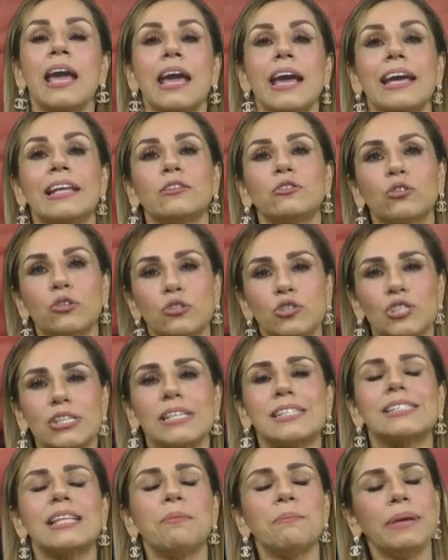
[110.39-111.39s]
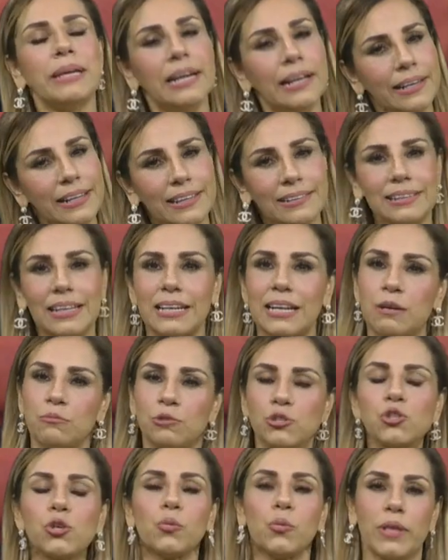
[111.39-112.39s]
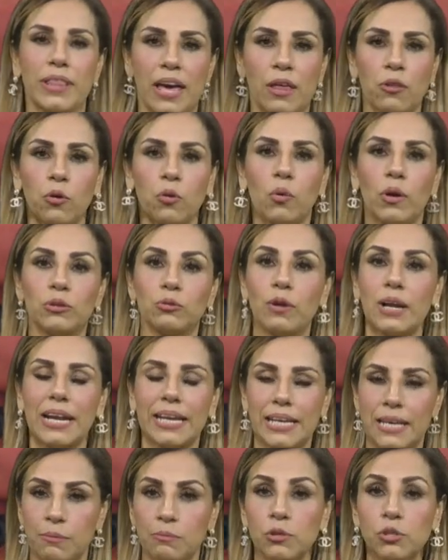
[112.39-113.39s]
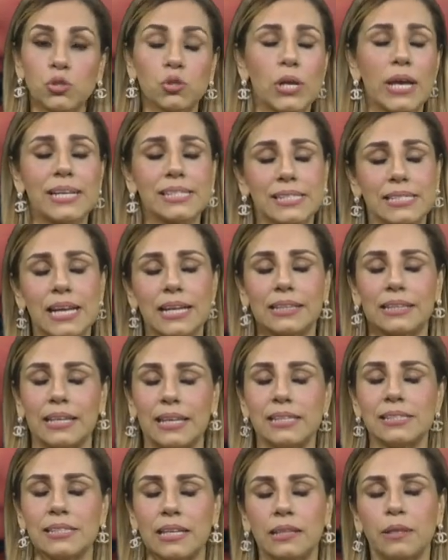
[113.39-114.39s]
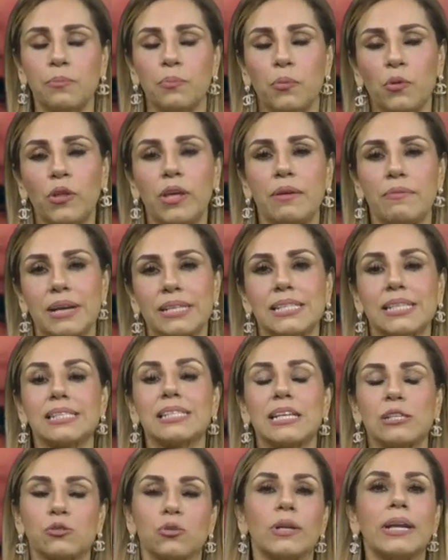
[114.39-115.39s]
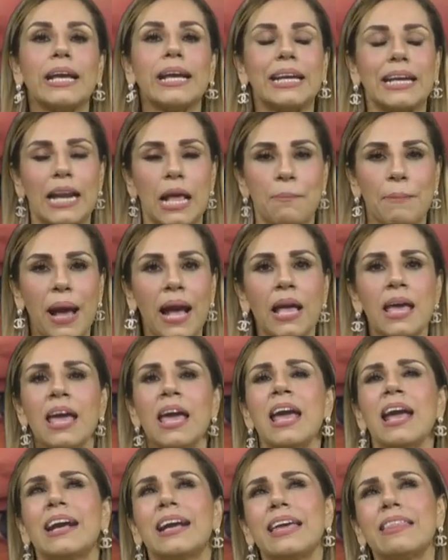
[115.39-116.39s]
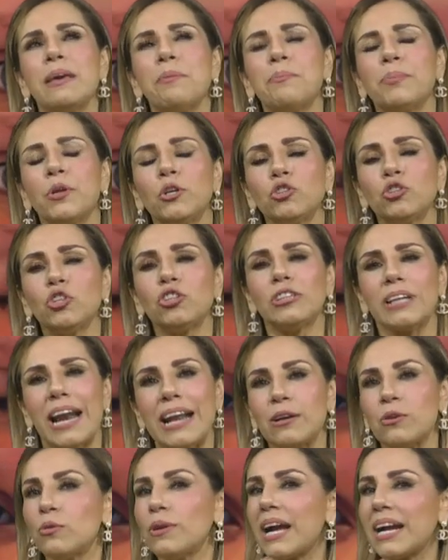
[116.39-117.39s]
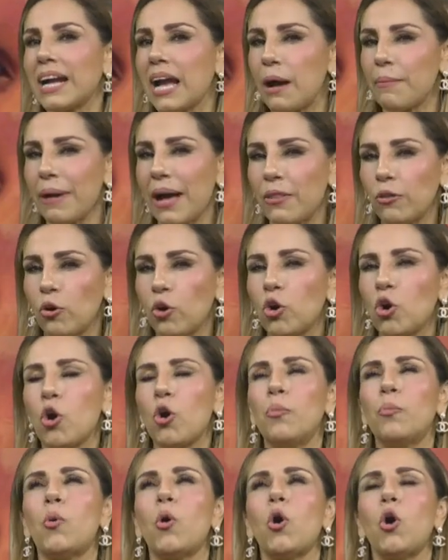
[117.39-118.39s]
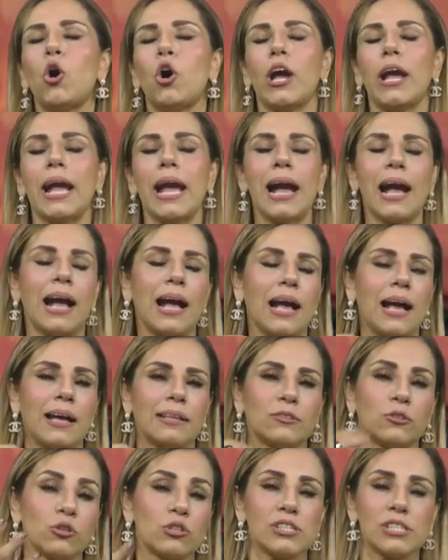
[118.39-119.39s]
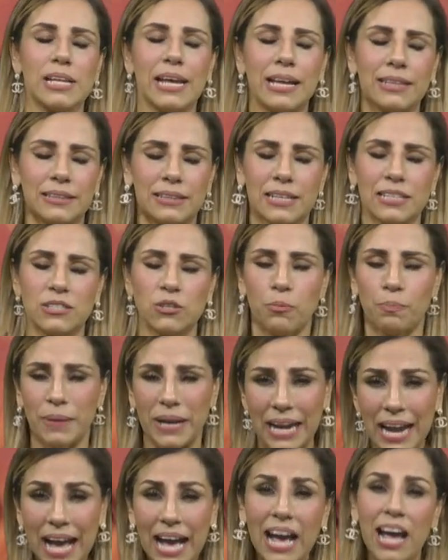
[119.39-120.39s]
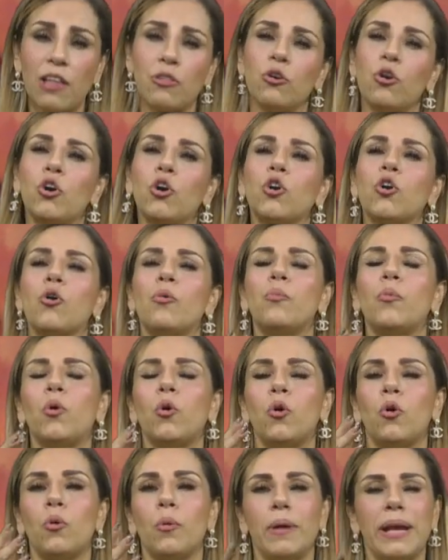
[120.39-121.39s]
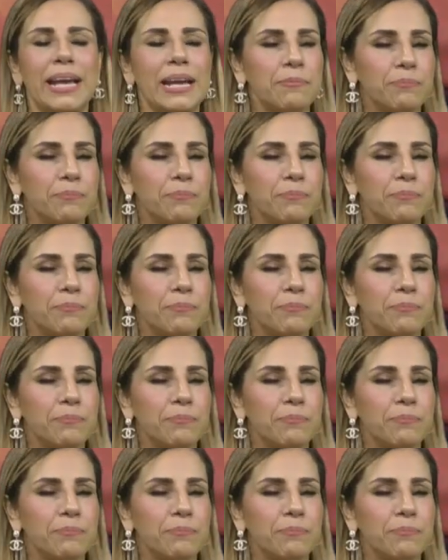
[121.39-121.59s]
Entonces, también hay que tener mucho cuidado cuando elegimos este tipo de bases que son en crema, que de pronto traen un acabado como a, terciopelado, como en